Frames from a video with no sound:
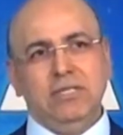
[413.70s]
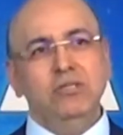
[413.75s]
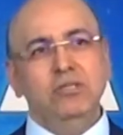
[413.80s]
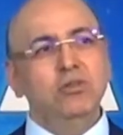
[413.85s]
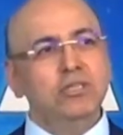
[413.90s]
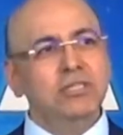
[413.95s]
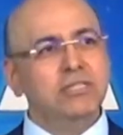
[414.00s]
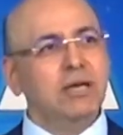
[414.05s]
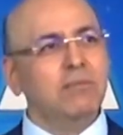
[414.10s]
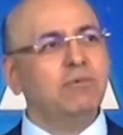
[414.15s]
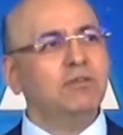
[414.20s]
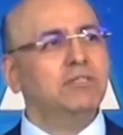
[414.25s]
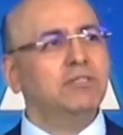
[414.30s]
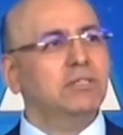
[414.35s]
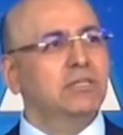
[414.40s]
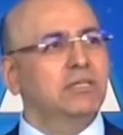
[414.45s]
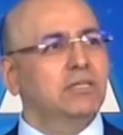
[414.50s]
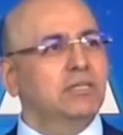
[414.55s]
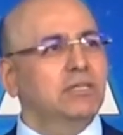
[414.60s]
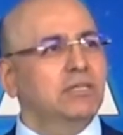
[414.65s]
Y no
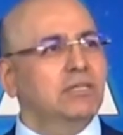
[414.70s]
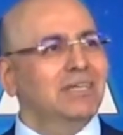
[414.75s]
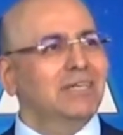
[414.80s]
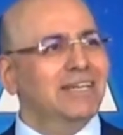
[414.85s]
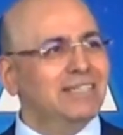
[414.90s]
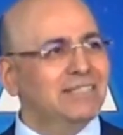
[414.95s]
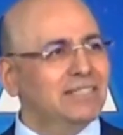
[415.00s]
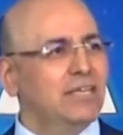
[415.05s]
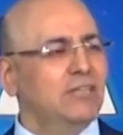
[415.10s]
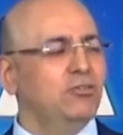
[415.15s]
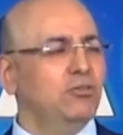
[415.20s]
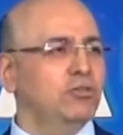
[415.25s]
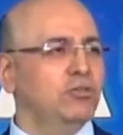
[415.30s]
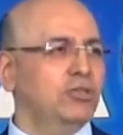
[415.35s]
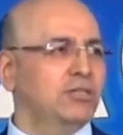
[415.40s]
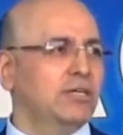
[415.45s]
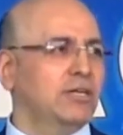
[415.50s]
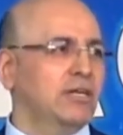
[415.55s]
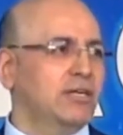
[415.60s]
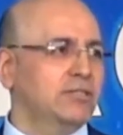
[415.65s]
estamos creciendo en
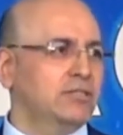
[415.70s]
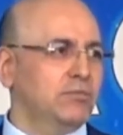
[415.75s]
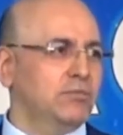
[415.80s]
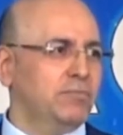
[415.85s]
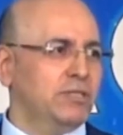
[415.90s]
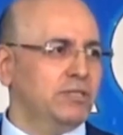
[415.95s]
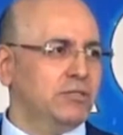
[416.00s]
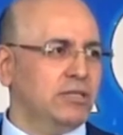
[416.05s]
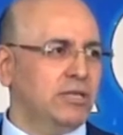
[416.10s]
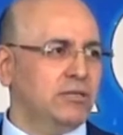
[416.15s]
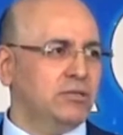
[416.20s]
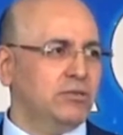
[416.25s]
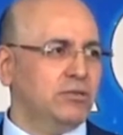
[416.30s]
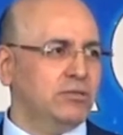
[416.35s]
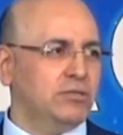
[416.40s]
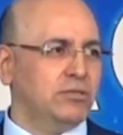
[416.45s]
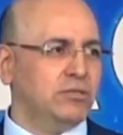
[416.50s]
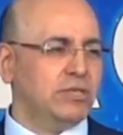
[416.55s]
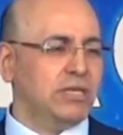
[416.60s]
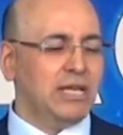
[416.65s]
nuestra relación personal
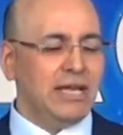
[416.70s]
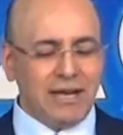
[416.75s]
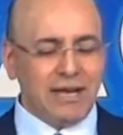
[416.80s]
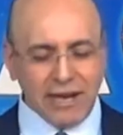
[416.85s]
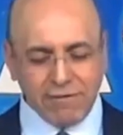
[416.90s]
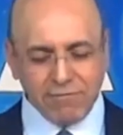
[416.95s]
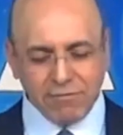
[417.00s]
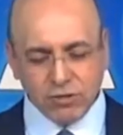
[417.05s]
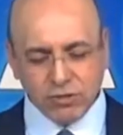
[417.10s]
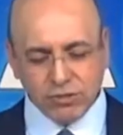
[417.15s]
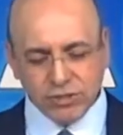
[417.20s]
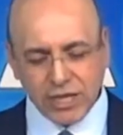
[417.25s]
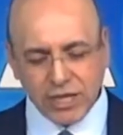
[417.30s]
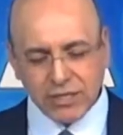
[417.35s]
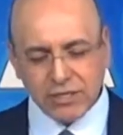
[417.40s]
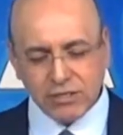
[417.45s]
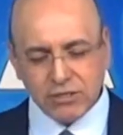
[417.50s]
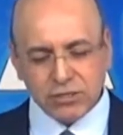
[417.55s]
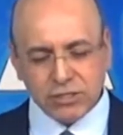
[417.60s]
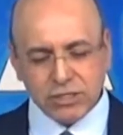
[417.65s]
con Dios. La
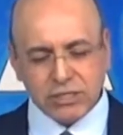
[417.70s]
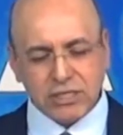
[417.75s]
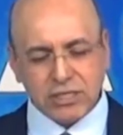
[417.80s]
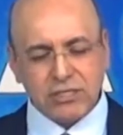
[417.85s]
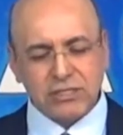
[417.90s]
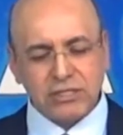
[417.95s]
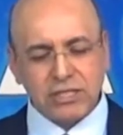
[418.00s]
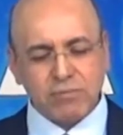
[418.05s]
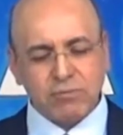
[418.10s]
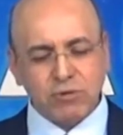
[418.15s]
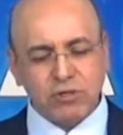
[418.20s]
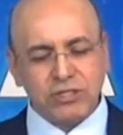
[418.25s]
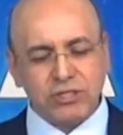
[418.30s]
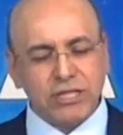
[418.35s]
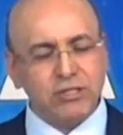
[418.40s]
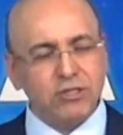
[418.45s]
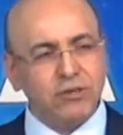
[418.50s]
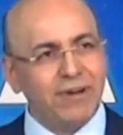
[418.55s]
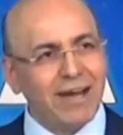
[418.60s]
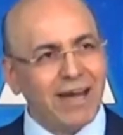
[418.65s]
voluntad de Dios es que seamos
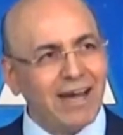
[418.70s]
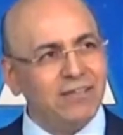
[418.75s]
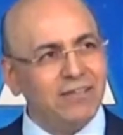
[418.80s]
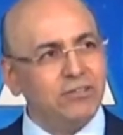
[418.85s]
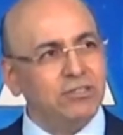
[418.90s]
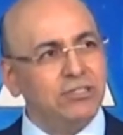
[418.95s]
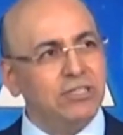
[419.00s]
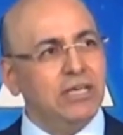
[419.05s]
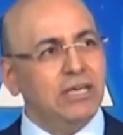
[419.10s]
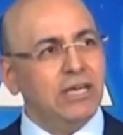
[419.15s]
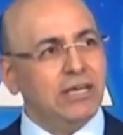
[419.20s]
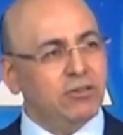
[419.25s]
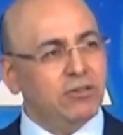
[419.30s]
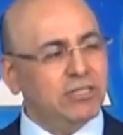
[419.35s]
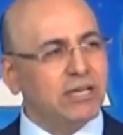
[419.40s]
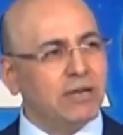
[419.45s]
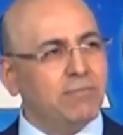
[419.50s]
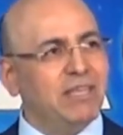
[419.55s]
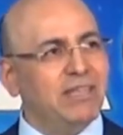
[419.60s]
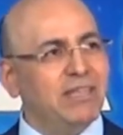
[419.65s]
renovados en
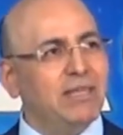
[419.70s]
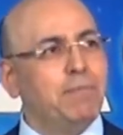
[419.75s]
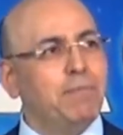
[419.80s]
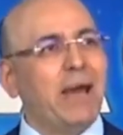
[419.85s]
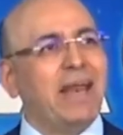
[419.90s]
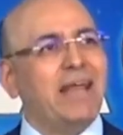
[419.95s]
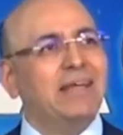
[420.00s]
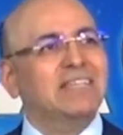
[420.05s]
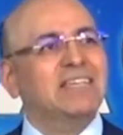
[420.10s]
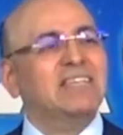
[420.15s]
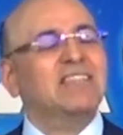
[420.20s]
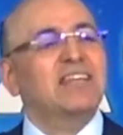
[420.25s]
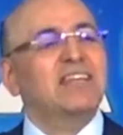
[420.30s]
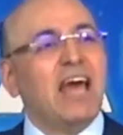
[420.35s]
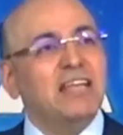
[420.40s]
nuestra mente para ser